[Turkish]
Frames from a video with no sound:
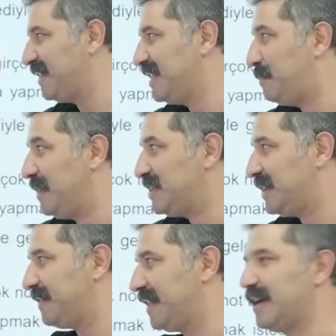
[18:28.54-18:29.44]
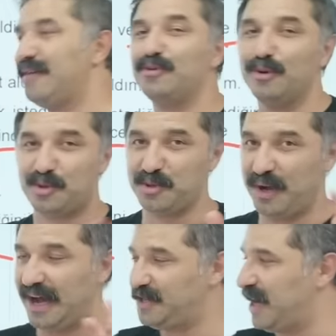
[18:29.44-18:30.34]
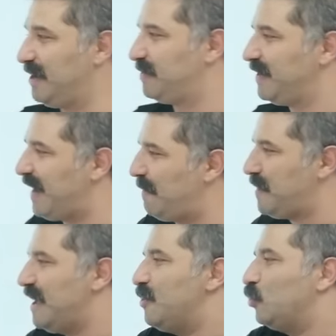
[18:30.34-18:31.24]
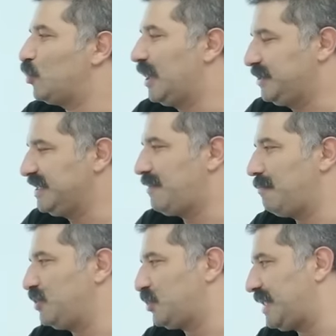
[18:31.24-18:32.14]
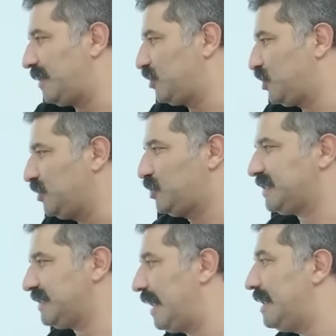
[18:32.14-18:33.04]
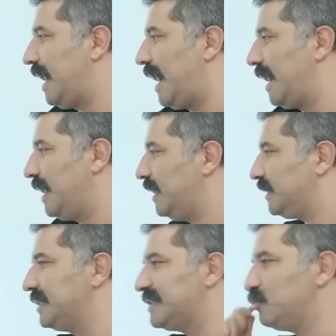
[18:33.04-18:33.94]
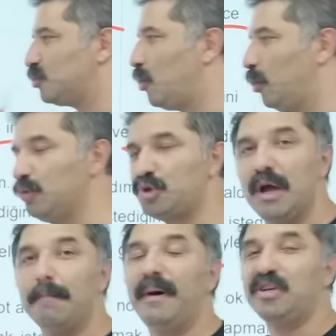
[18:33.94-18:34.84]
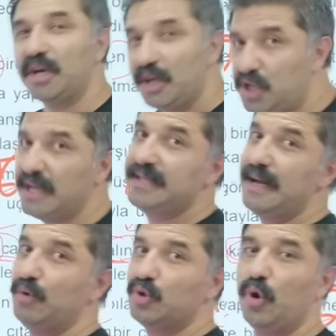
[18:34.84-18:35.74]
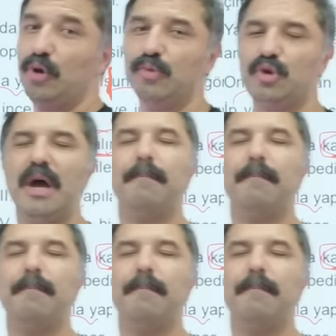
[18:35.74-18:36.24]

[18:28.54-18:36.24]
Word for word: falan, ip ince falan havada uçuyor. Acayip devam. Uğraştığı zaman bir şeyler başarırcasına, ha nasıl mutlu olmuş? Başarırcasına mutlu olmuş.